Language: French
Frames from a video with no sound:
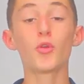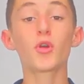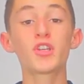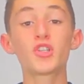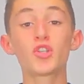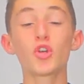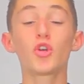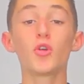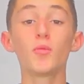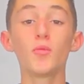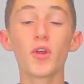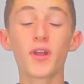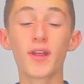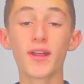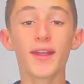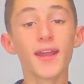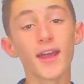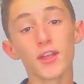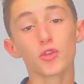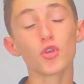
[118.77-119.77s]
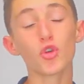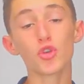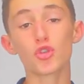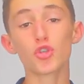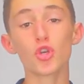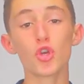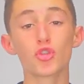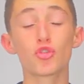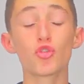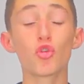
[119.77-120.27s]
Donc il s'occupe de quatre
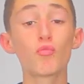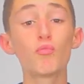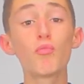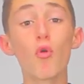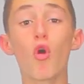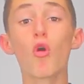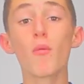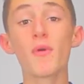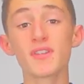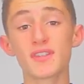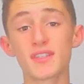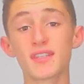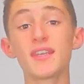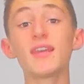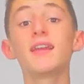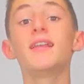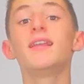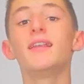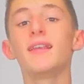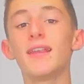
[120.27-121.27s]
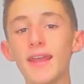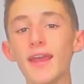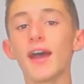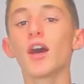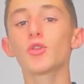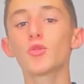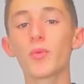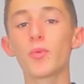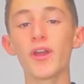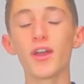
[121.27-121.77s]
choses. Donc pour commencer les
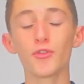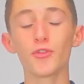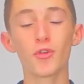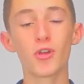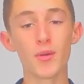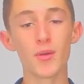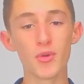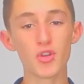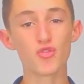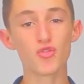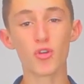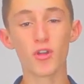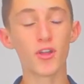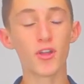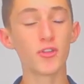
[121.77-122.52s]
hardware. Donc après je,